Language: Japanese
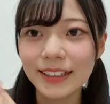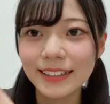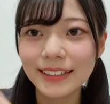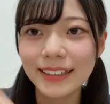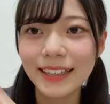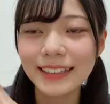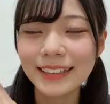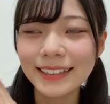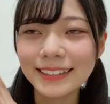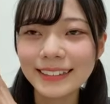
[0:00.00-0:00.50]

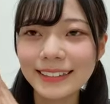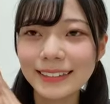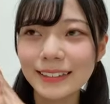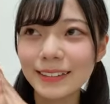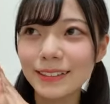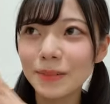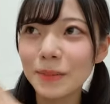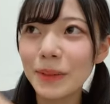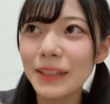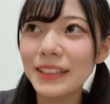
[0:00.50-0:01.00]
で
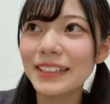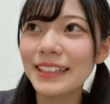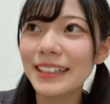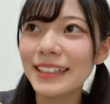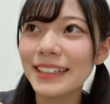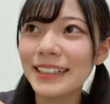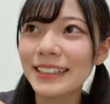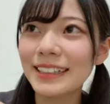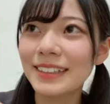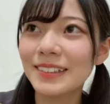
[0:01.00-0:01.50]
夢に出
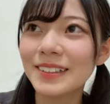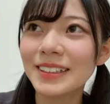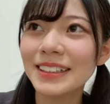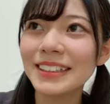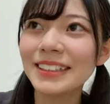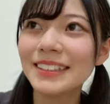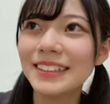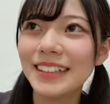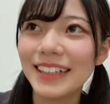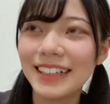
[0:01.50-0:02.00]
てきてほし
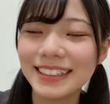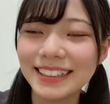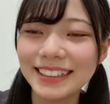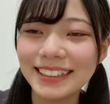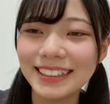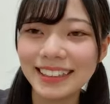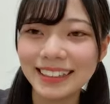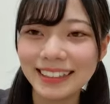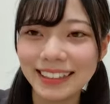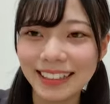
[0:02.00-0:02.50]
いくらい好
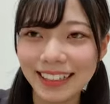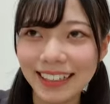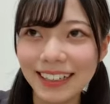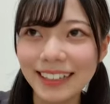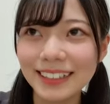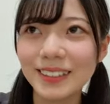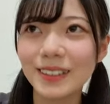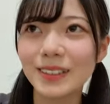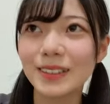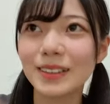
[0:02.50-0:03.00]
きだったか
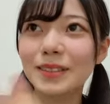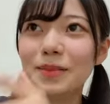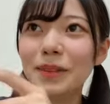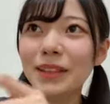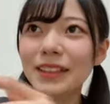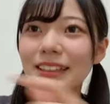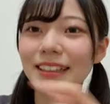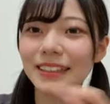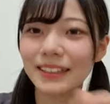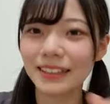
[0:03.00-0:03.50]
らその
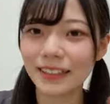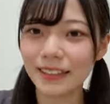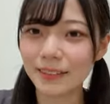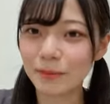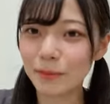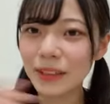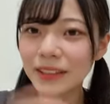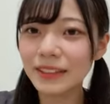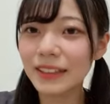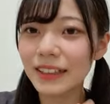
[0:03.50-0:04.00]
夢に
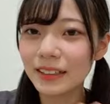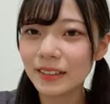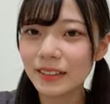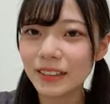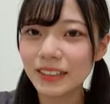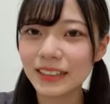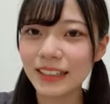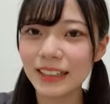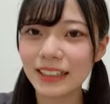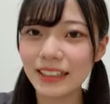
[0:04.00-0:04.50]
枕の
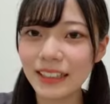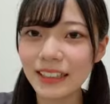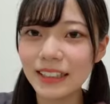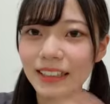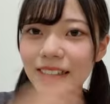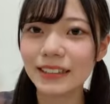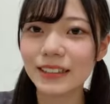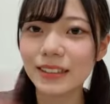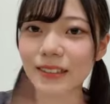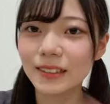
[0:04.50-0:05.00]
下
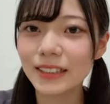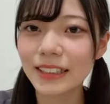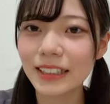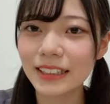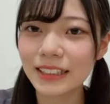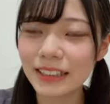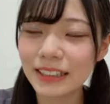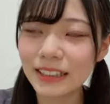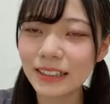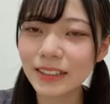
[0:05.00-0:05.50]
にその写
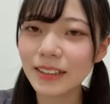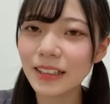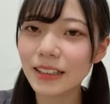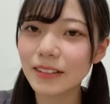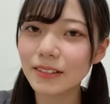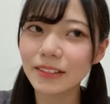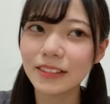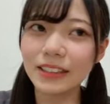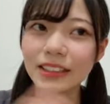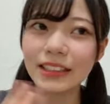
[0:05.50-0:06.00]
真と
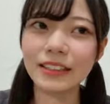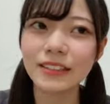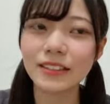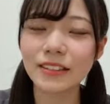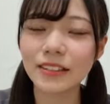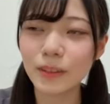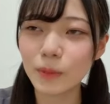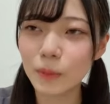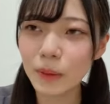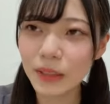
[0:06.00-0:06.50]
かを入れる
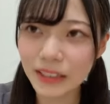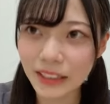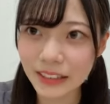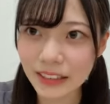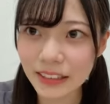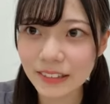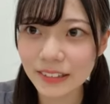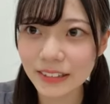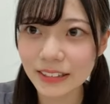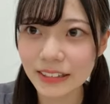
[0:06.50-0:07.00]
と夢に出
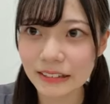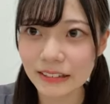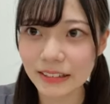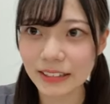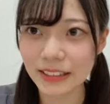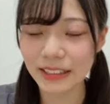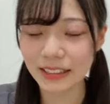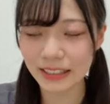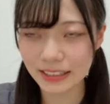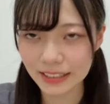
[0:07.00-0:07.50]
てくるっていう
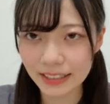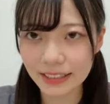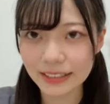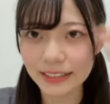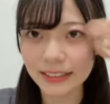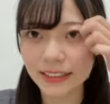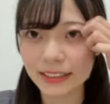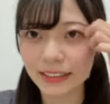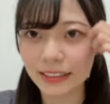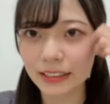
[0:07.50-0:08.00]
じゃないですか
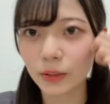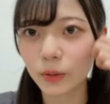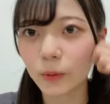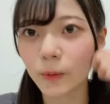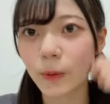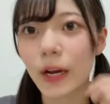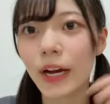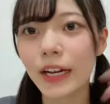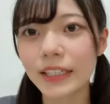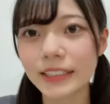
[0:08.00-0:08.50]
好きな人
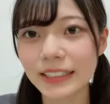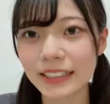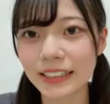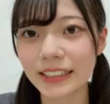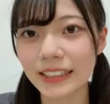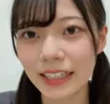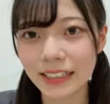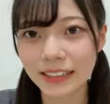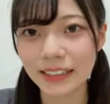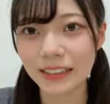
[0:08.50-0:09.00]
とか好き
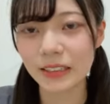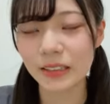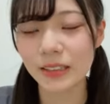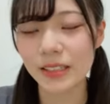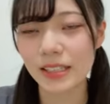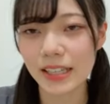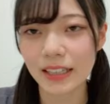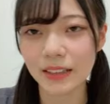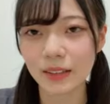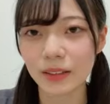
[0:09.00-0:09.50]
なアーティスト
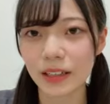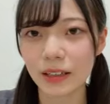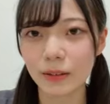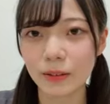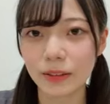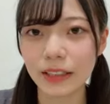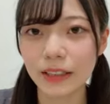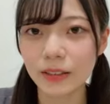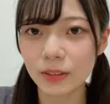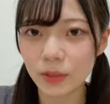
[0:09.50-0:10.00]
さんとか
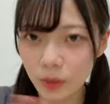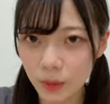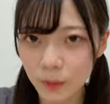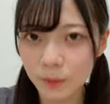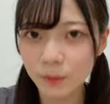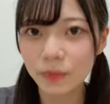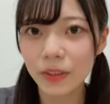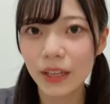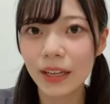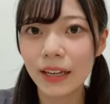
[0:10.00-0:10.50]
を入れると。
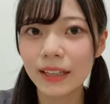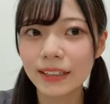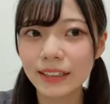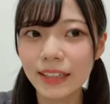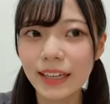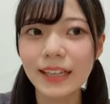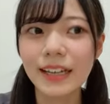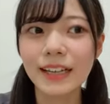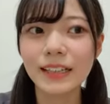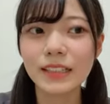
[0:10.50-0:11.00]

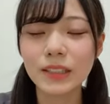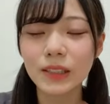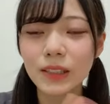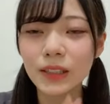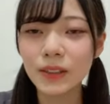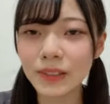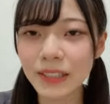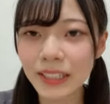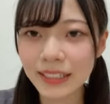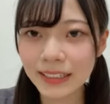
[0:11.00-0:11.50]
でそ
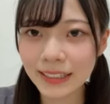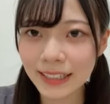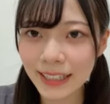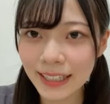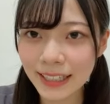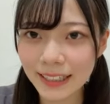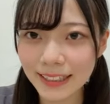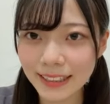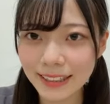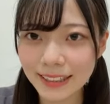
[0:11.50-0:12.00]
れをやっ
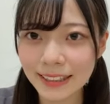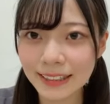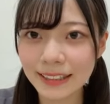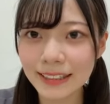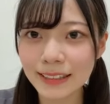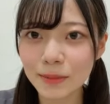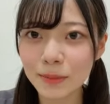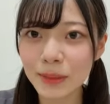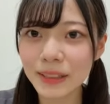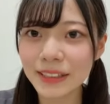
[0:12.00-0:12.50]
てやっ
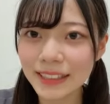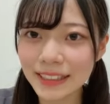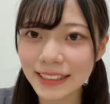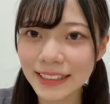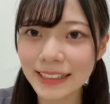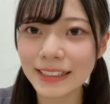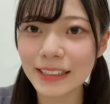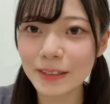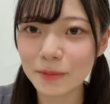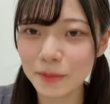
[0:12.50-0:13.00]
て夢に出て
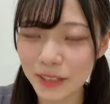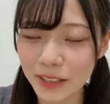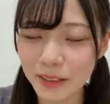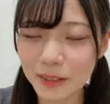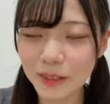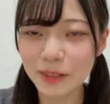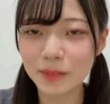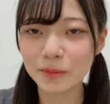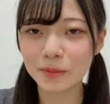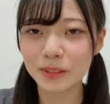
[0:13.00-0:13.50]
きてもら
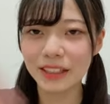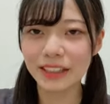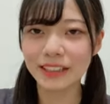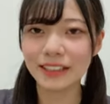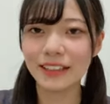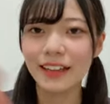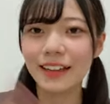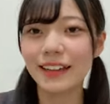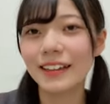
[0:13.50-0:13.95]
おうと思って